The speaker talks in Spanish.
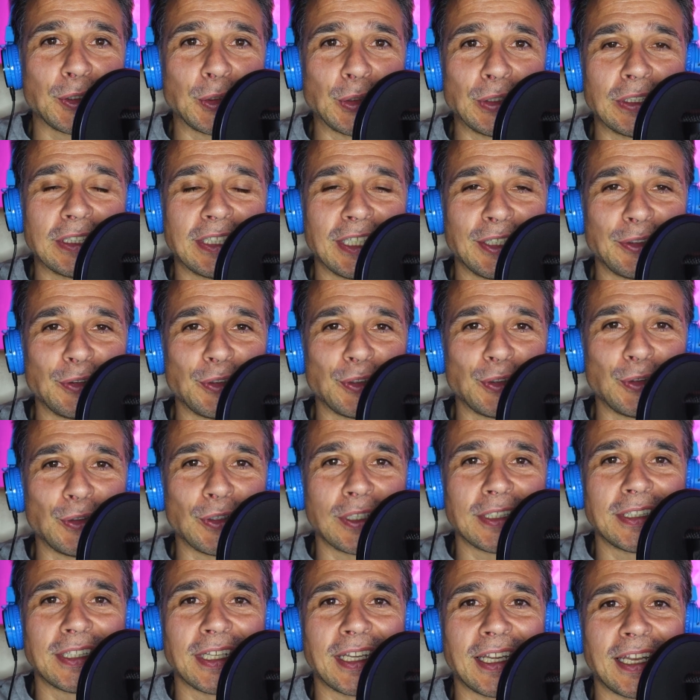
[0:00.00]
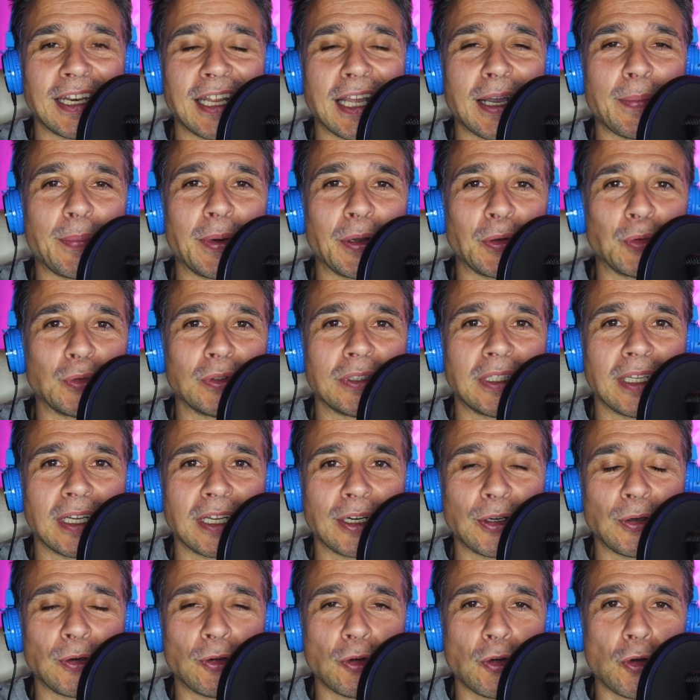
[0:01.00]
contando es lo que te quería
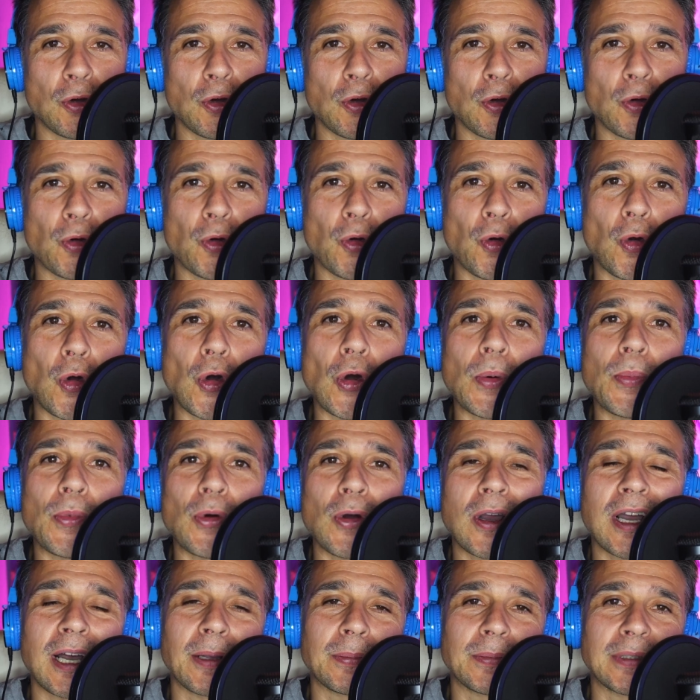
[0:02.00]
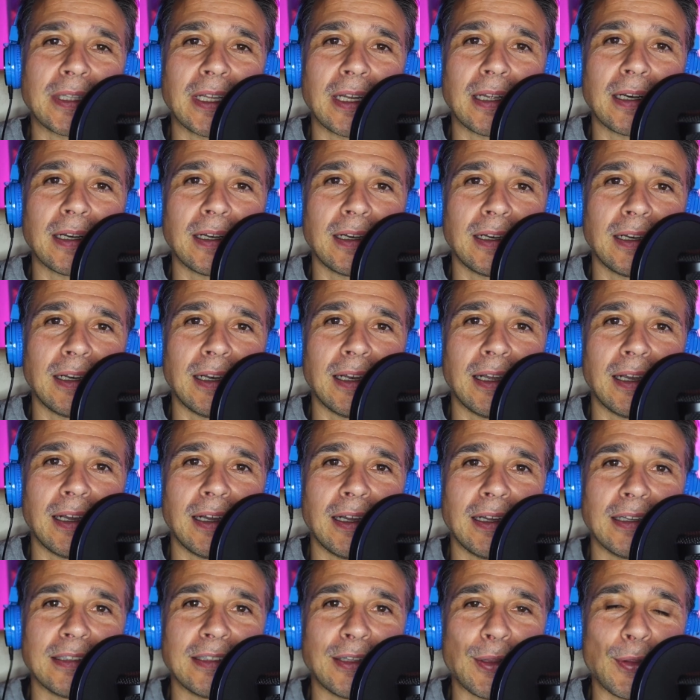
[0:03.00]
preguntar, ¿no? ¿Cómo captar
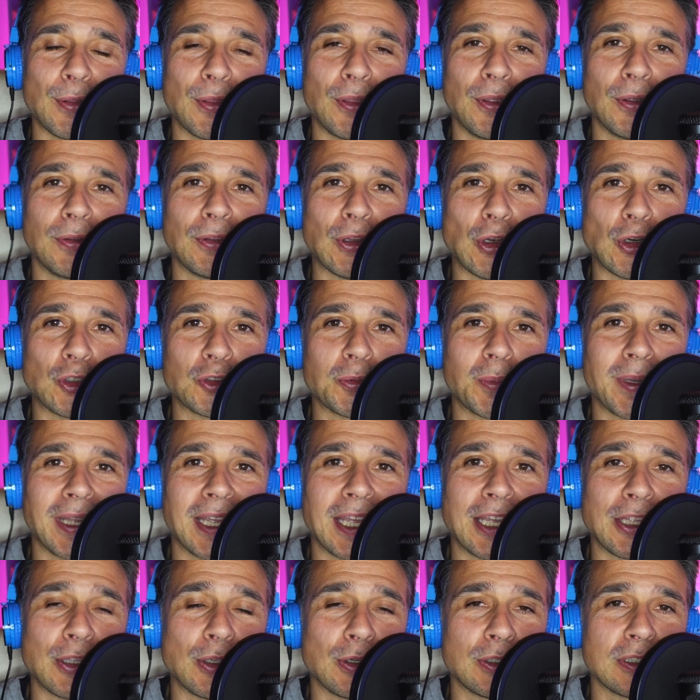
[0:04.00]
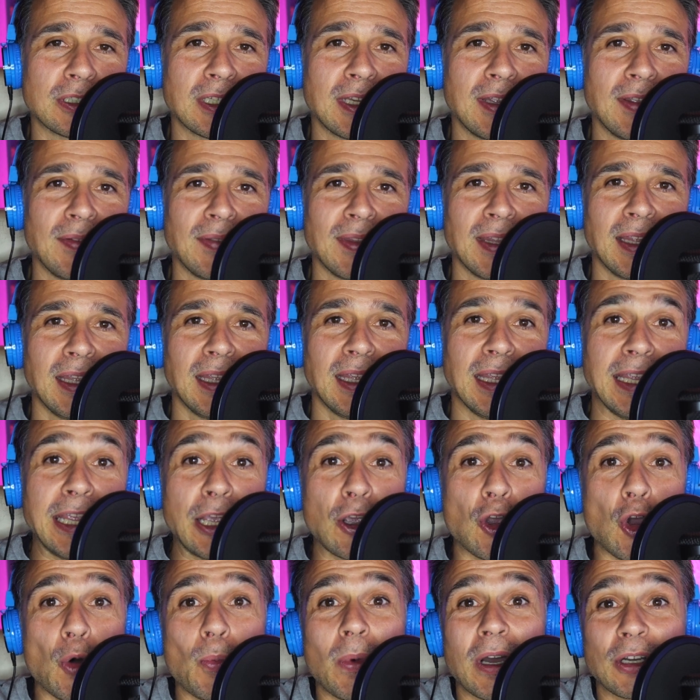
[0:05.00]
la atención de los pequeños
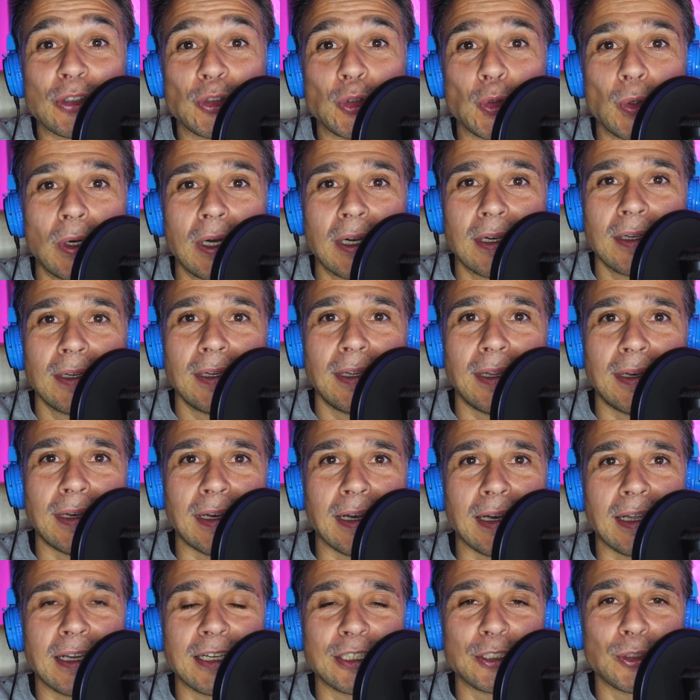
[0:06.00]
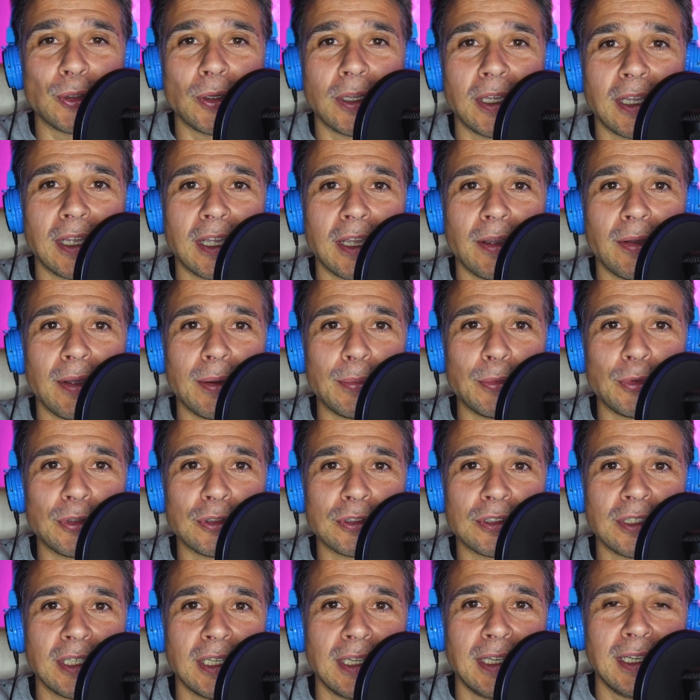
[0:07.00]
y cómo actuar en el caso de que
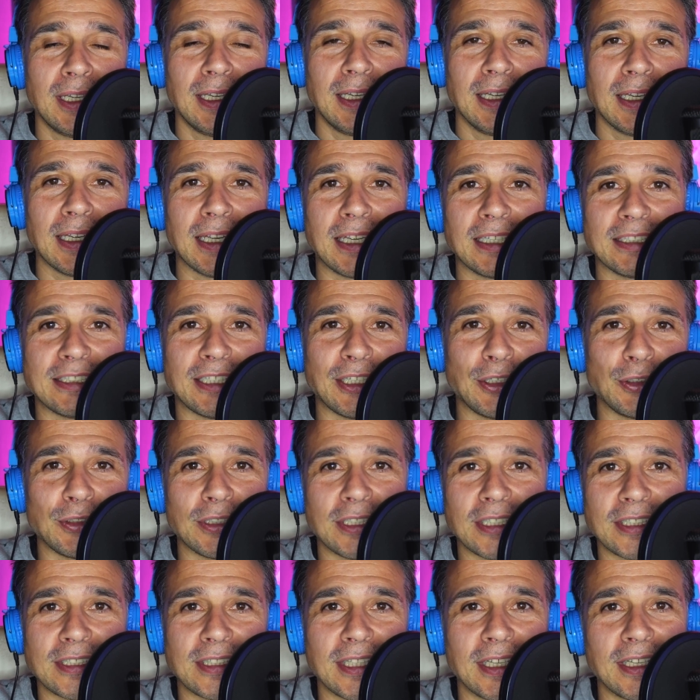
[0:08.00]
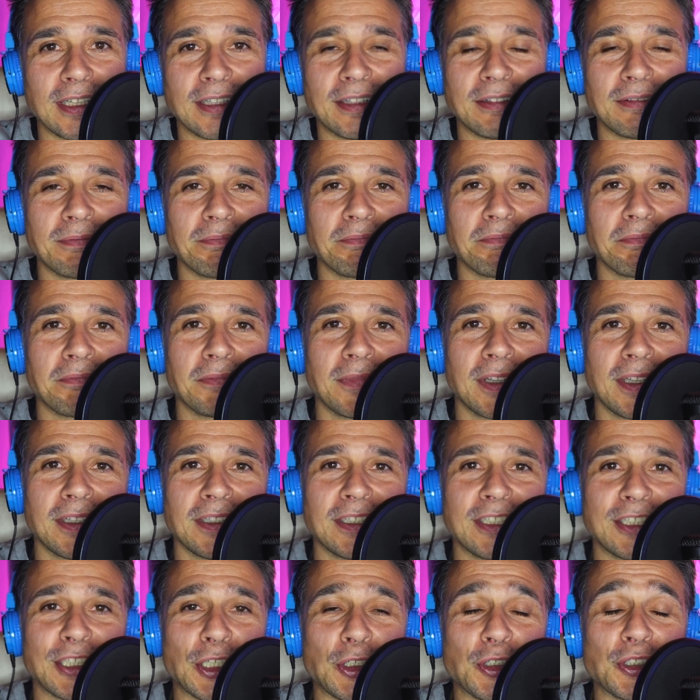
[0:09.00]
vemos que se nos, están,
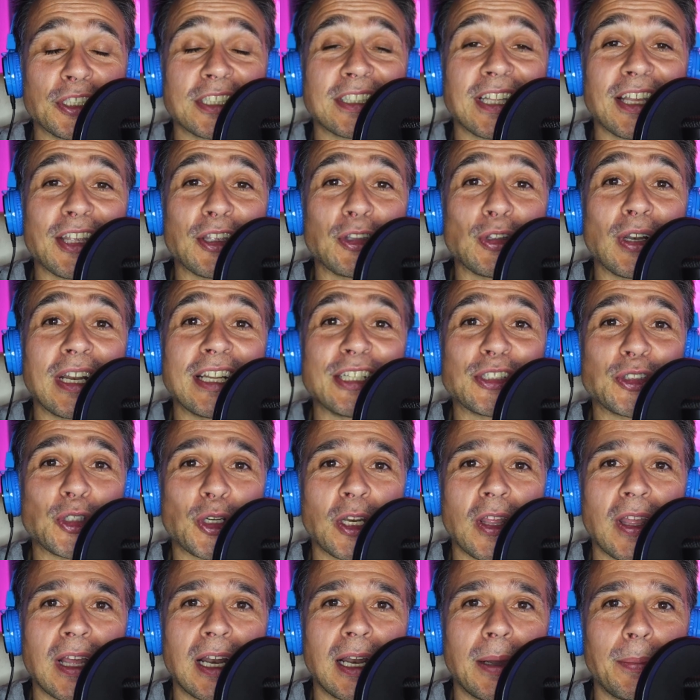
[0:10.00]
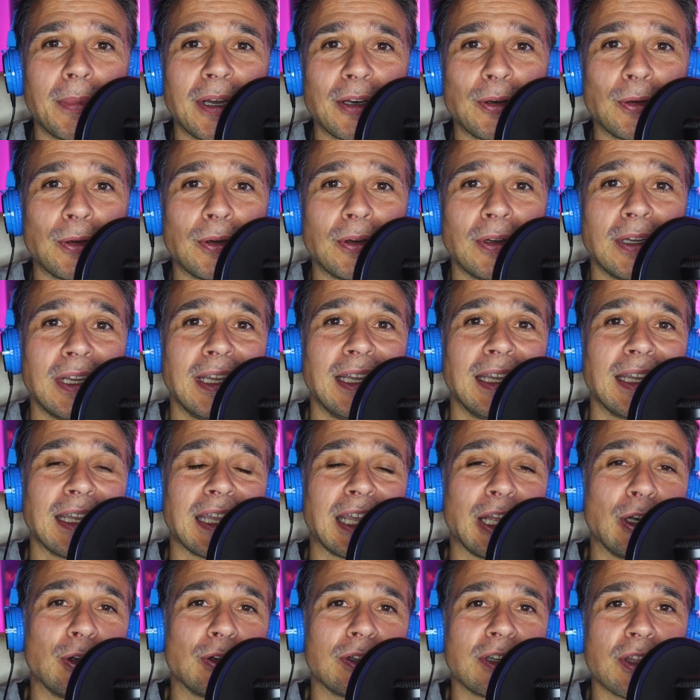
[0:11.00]
se nos está yendo la historia de la mano,
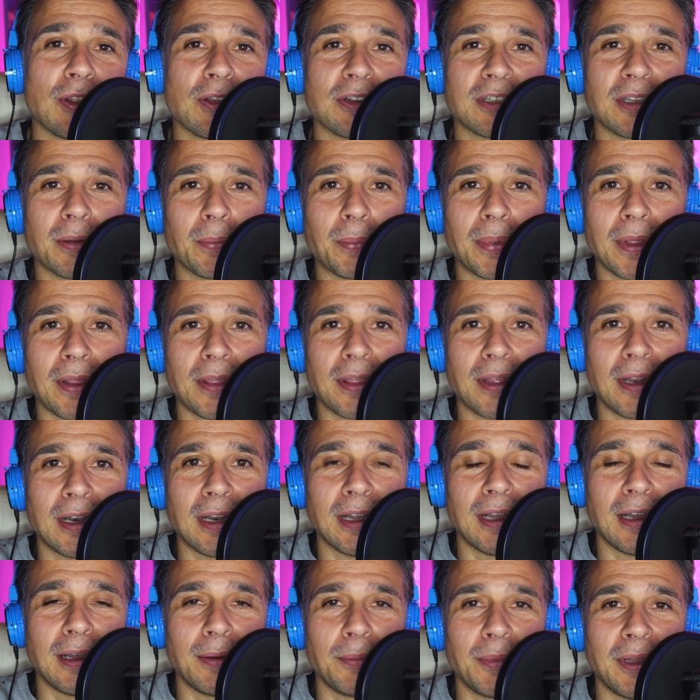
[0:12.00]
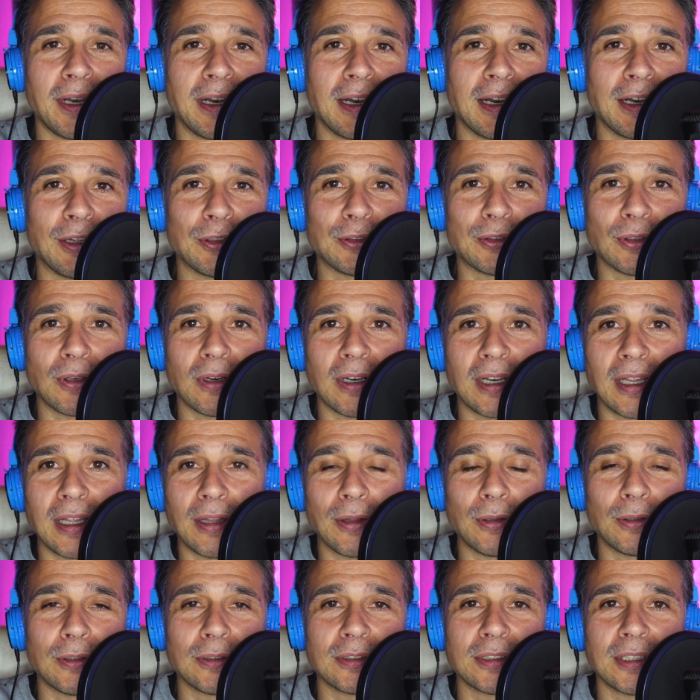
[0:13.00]
que los niños empiezan a mirar a otros
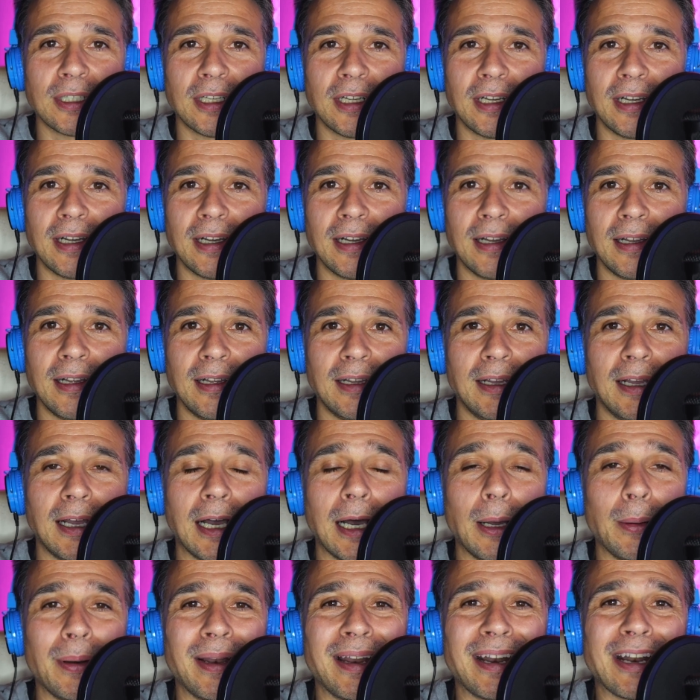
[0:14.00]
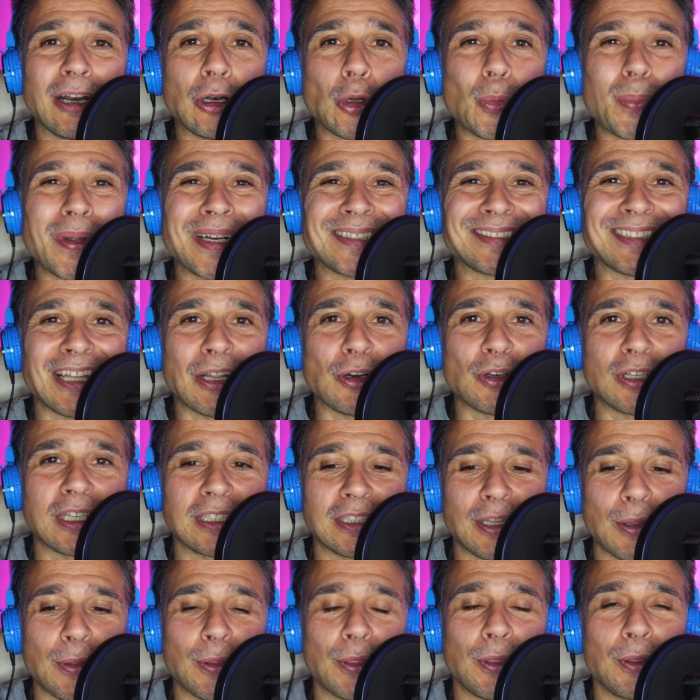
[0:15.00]
lados, a, hablar, a no prestarnos
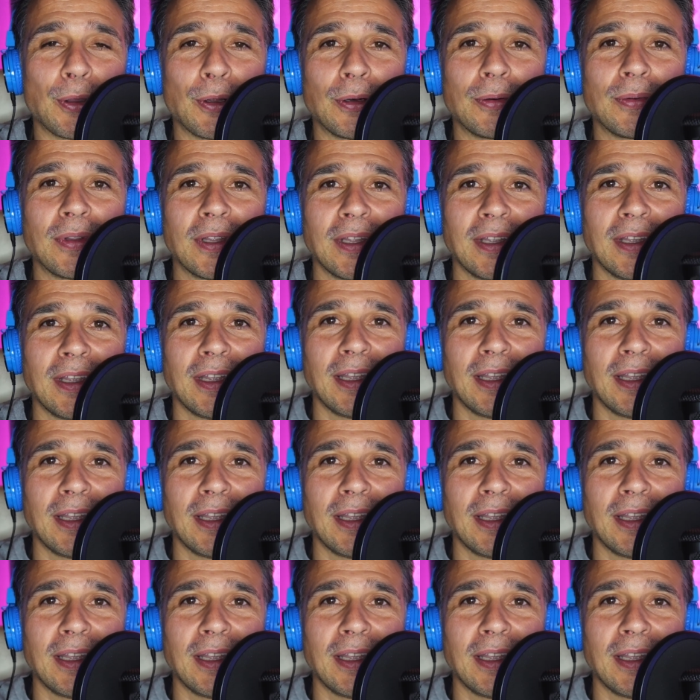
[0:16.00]
atención?